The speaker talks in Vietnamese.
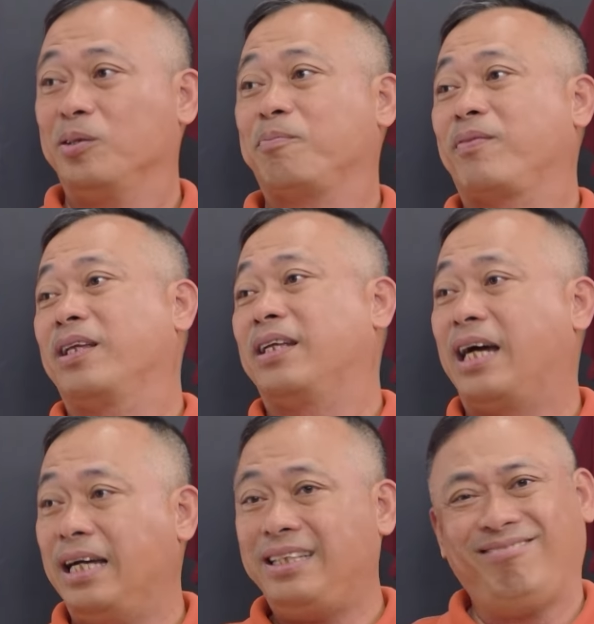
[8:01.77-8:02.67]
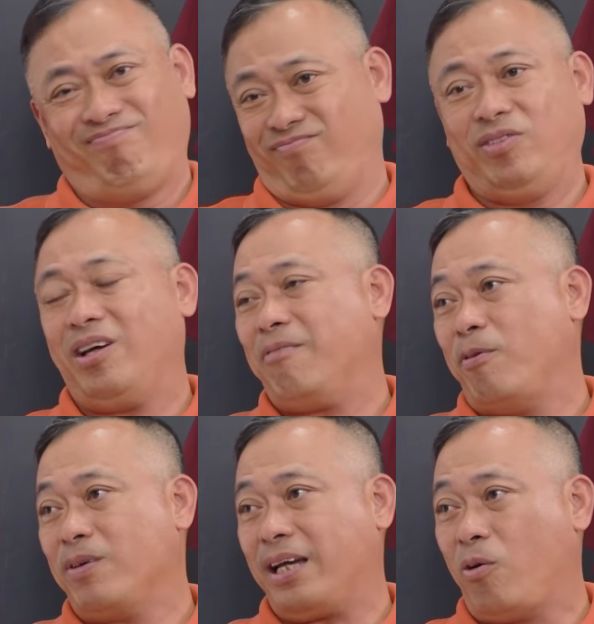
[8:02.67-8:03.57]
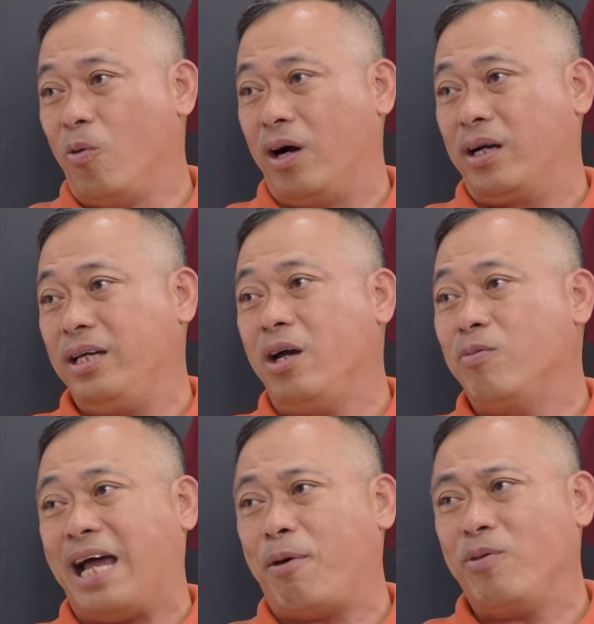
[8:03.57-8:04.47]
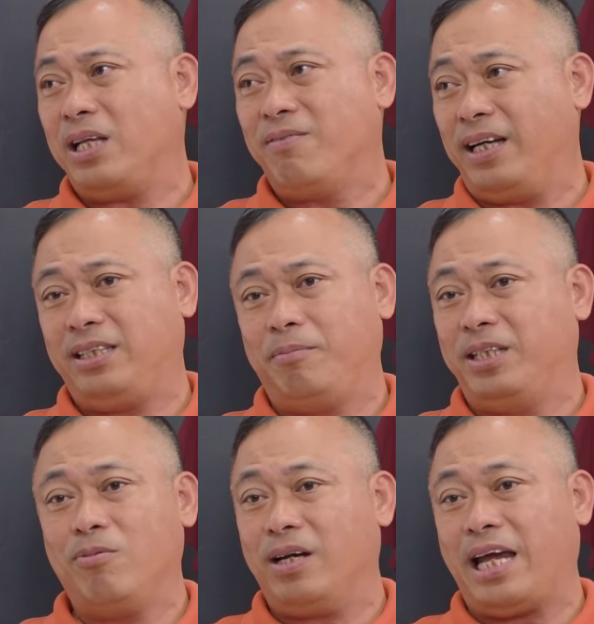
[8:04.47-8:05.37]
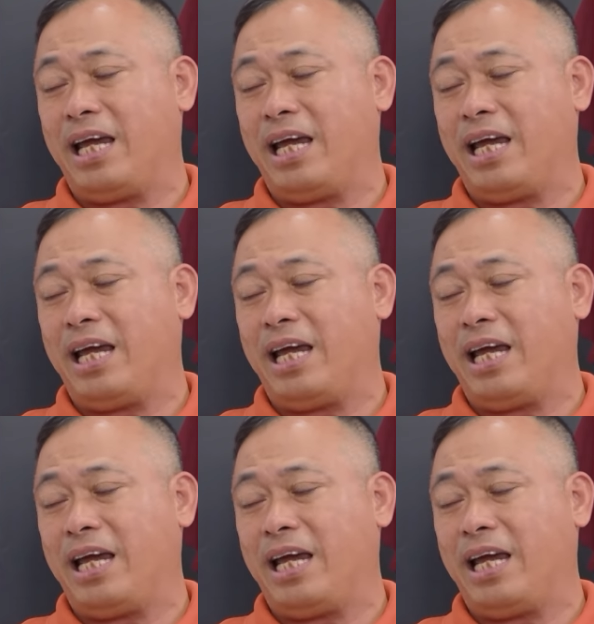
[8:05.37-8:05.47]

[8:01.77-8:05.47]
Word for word: Vâng. Đấy thì nó là phong cách của khi ông đá bóng là như vậy, thì bây giờ ông